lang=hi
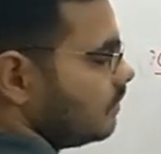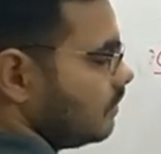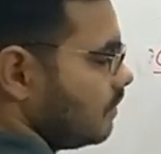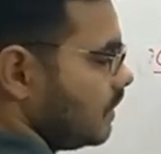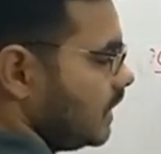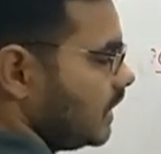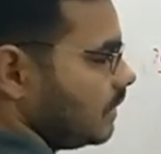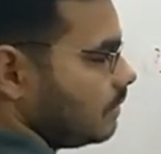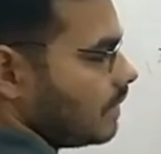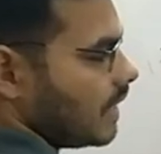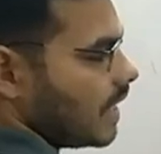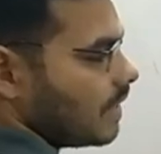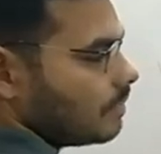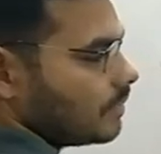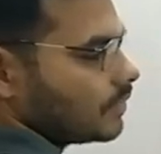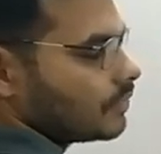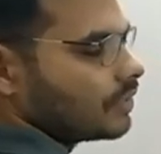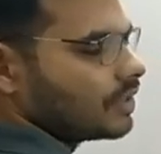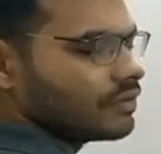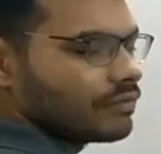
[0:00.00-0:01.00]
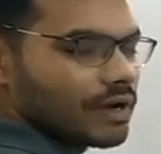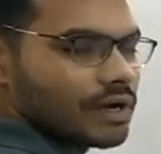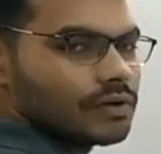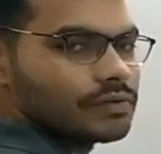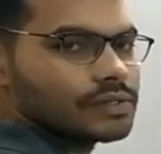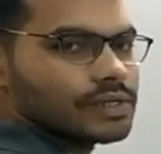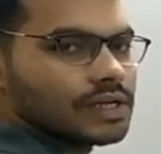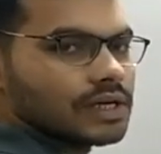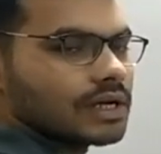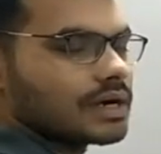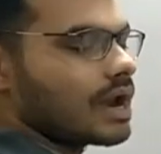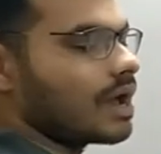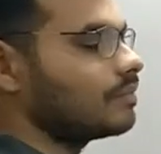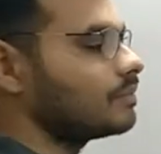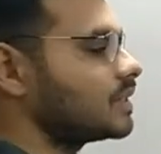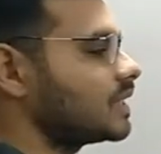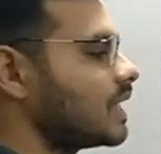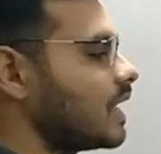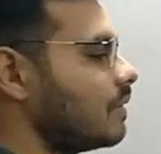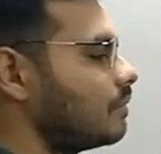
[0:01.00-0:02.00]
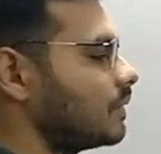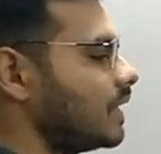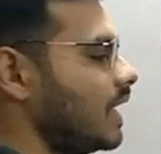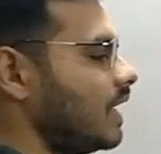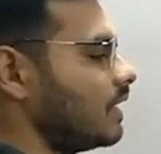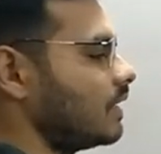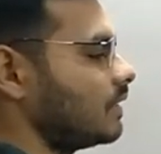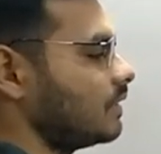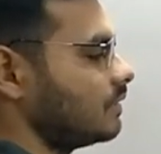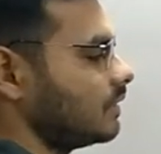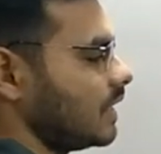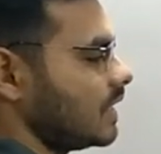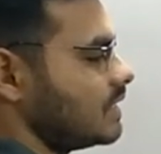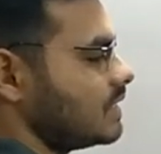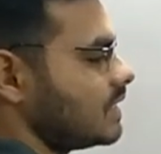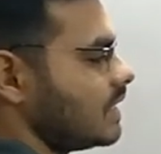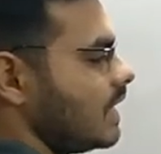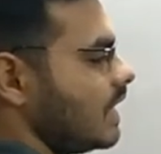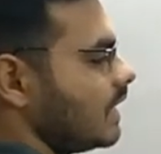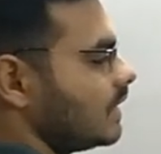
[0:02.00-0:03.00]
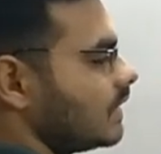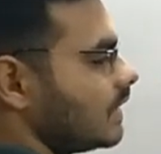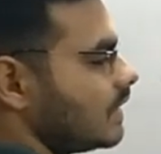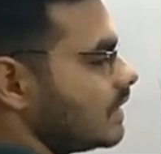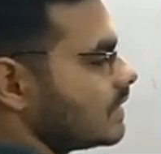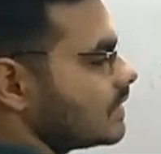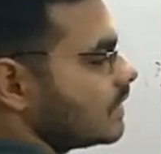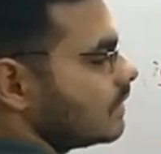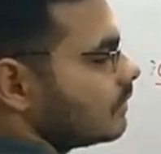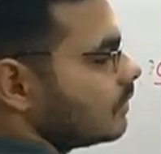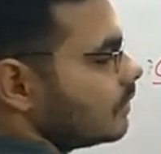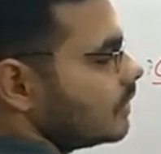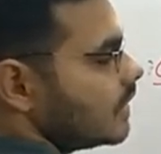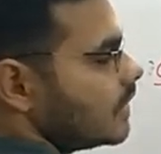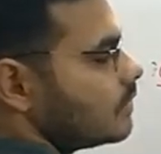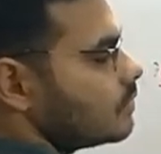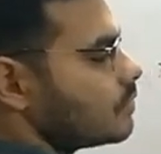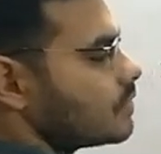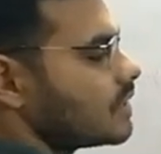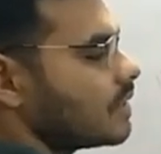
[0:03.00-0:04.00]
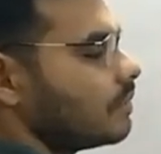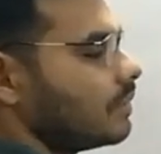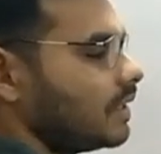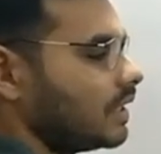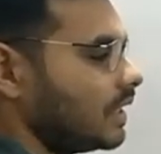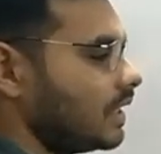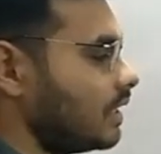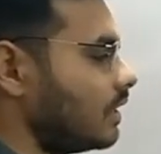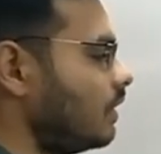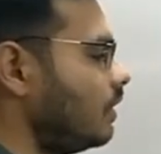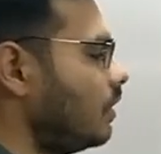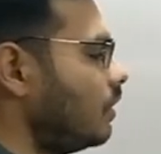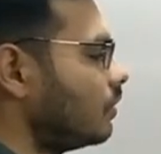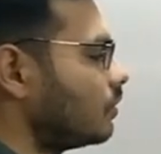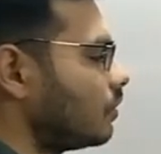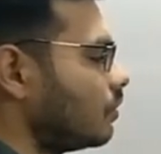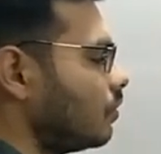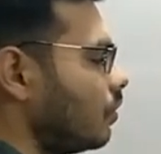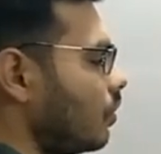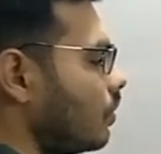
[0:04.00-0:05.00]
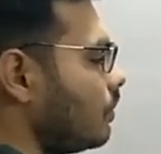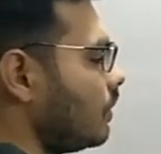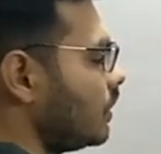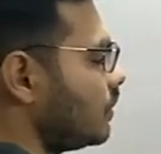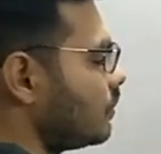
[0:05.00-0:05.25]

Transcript: मल्टीप्लाई में तो डिवाइड हो जाएगा ग्राम से ग्राम क्या है कैंसिल है एक तरह से तो ये यूजेबल नहीं है तो नॉर्मल